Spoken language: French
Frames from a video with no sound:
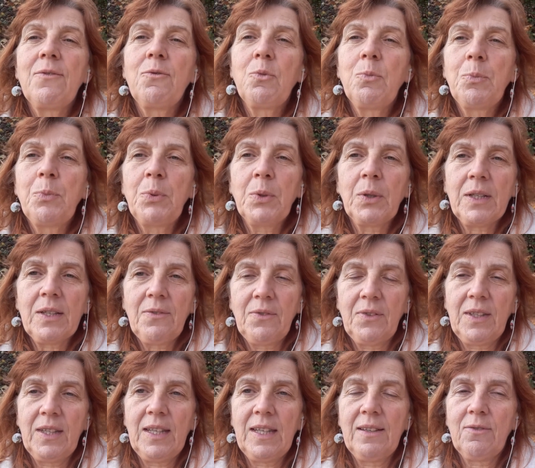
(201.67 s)
vous
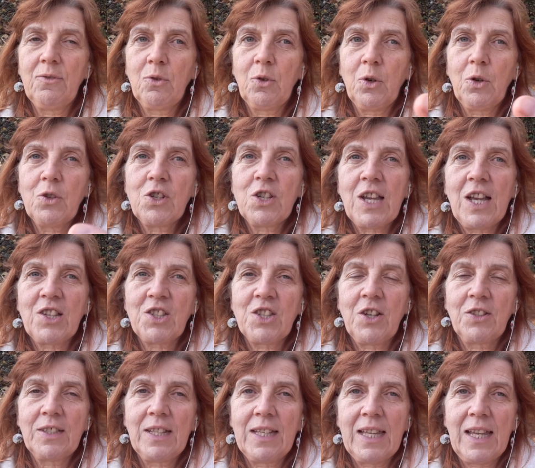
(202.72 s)
purifier, vous recharger
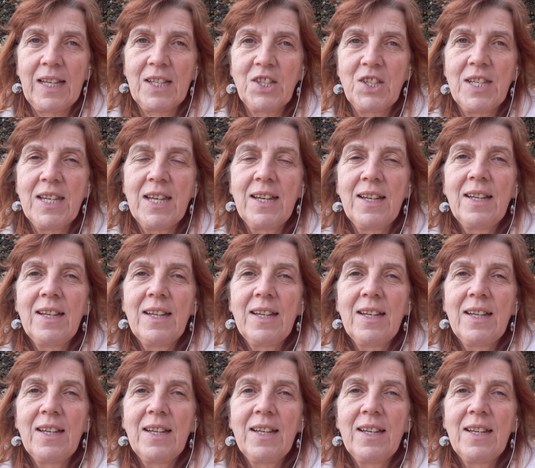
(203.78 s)
en énergie.